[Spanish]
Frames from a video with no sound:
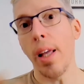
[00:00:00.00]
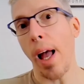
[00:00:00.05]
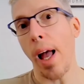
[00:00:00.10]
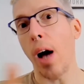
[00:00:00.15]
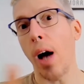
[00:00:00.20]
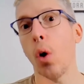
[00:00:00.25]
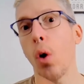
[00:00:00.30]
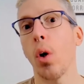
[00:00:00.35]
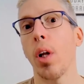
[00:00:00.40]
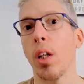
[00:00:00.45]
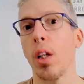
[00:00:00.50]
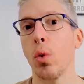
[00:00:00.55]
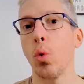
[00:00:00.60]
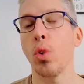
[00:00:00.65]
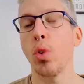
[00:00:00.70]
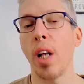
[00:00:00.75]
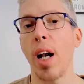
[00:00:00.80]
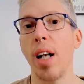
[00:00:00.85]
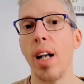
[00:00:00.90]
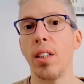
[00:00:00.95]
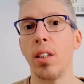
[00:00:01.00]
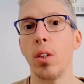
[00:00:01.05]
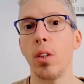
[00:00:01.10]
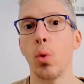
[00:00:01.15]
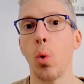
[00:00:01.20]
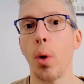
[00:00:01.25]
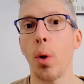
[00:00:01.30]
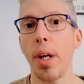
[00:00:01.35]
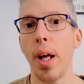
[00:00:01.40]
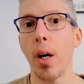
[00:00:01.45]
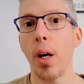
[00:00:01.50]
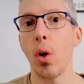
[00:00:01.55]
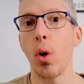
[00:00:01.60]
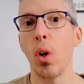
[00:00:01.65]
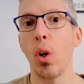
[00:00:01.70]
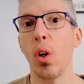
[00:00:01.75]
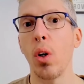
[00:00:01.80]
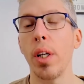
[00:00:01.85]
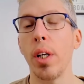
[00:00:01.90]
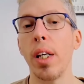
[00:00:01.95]
Acorda tus análisis, tu
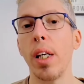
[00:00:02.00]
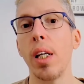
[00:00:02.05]
riesgo